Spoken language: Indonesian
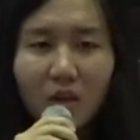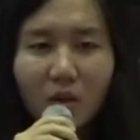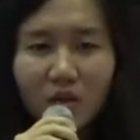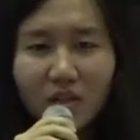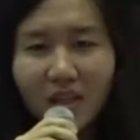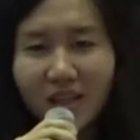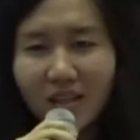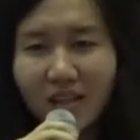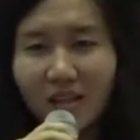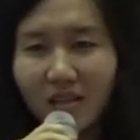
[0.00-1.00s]
kok saya
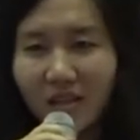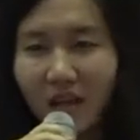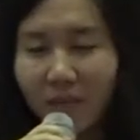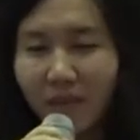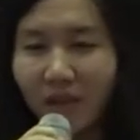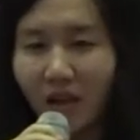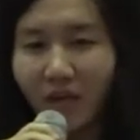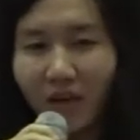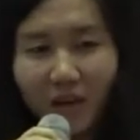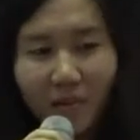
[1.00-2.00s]
dapat
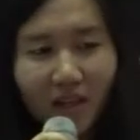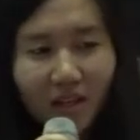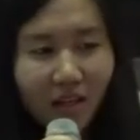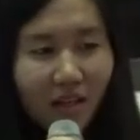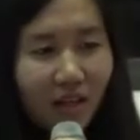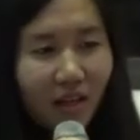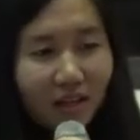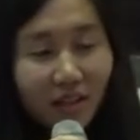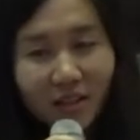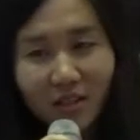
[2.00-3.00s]
level yang paling rendah di
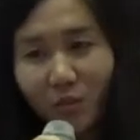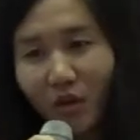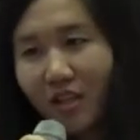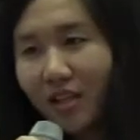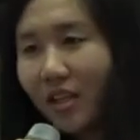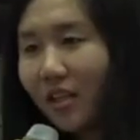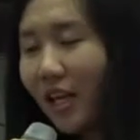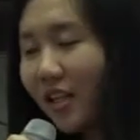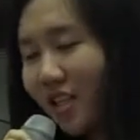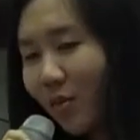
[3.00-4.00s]
antara semuanya.
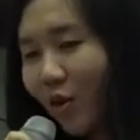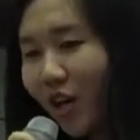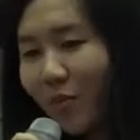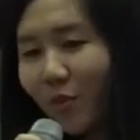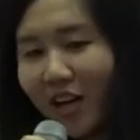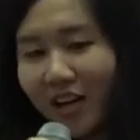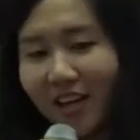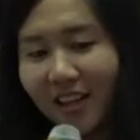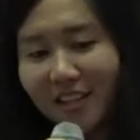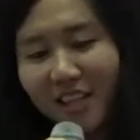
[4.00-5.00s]
Ditanya sama orang pulang
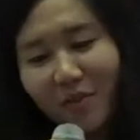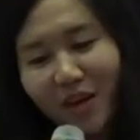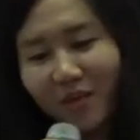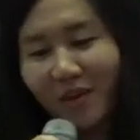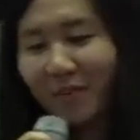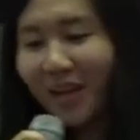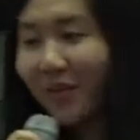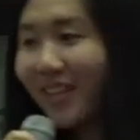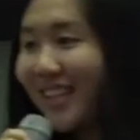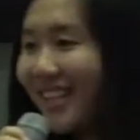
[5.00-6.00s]
dari tes, kamu level berapa?
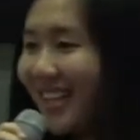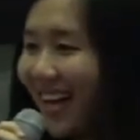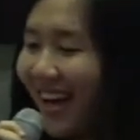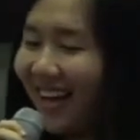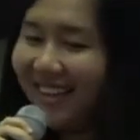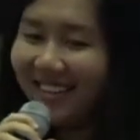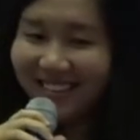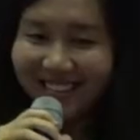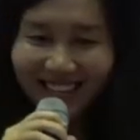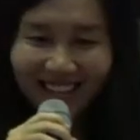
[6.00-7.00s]
Level 3.
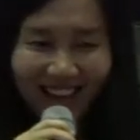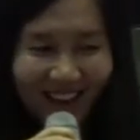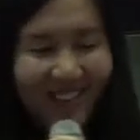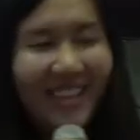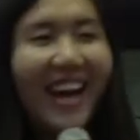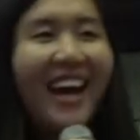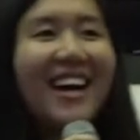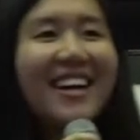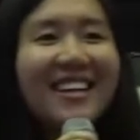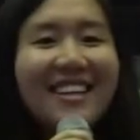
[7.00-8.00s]
Ya udah,
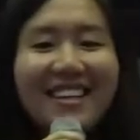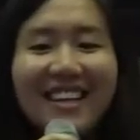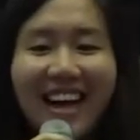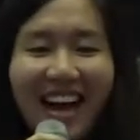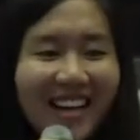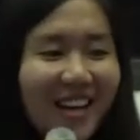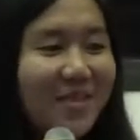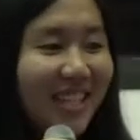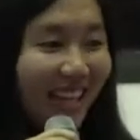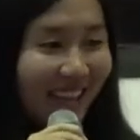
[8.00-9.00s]
kalian
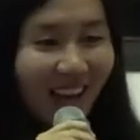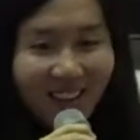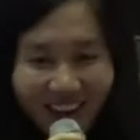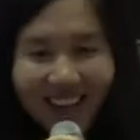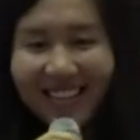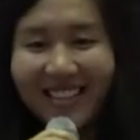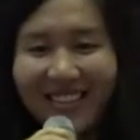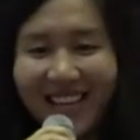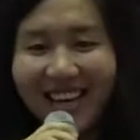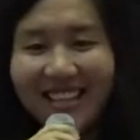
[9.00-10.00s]
bisa ketawa gitu
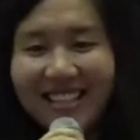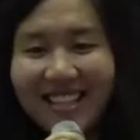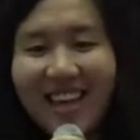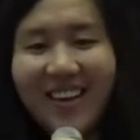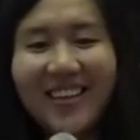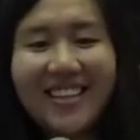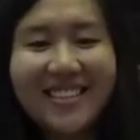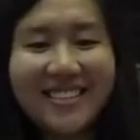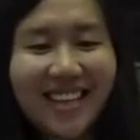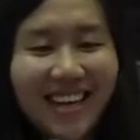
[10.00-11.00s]
ya di sini tapi di
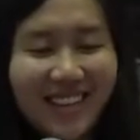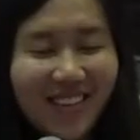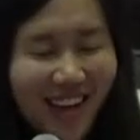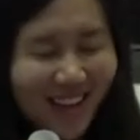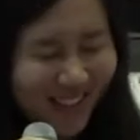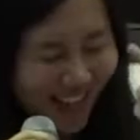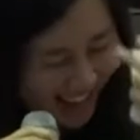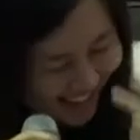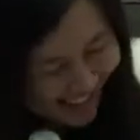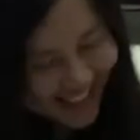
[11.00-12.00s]
sana tuh aduh
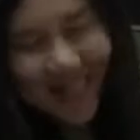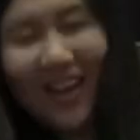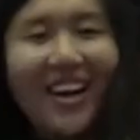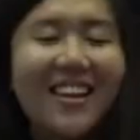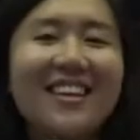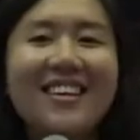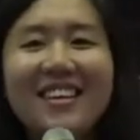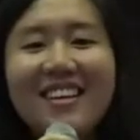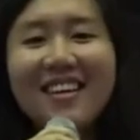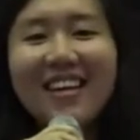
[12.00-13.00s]
nangis banget.
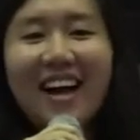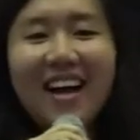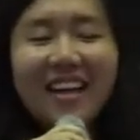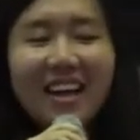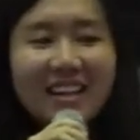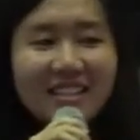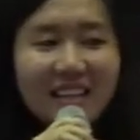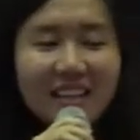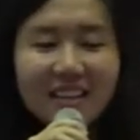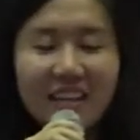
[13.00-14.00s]
Akhirnya saya
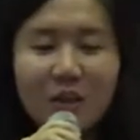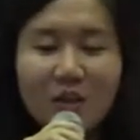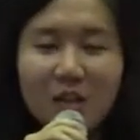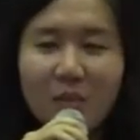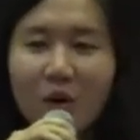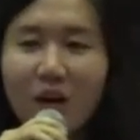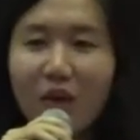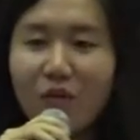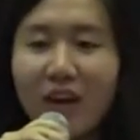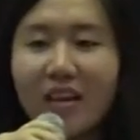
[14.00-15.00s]
tidur sama orang
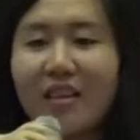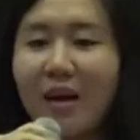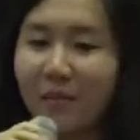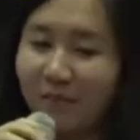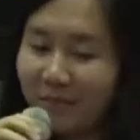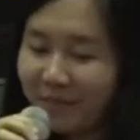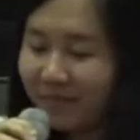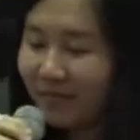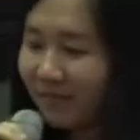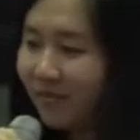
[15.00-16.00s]
Vietnam.
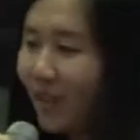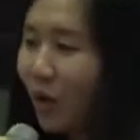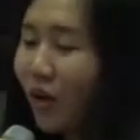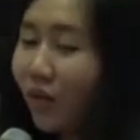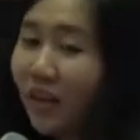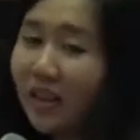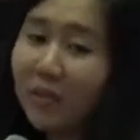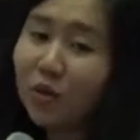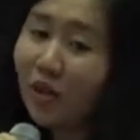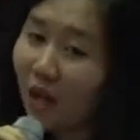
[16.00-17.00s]
Orang Vietnam
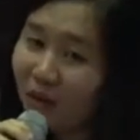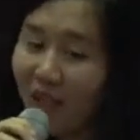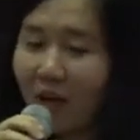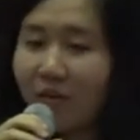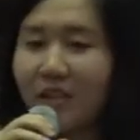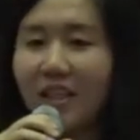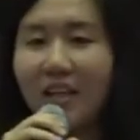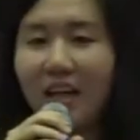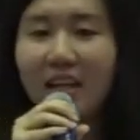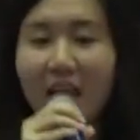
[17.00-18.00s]
itu tahu saya level
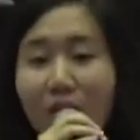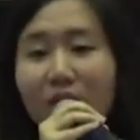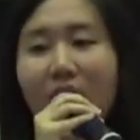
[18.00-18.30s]
3, dia level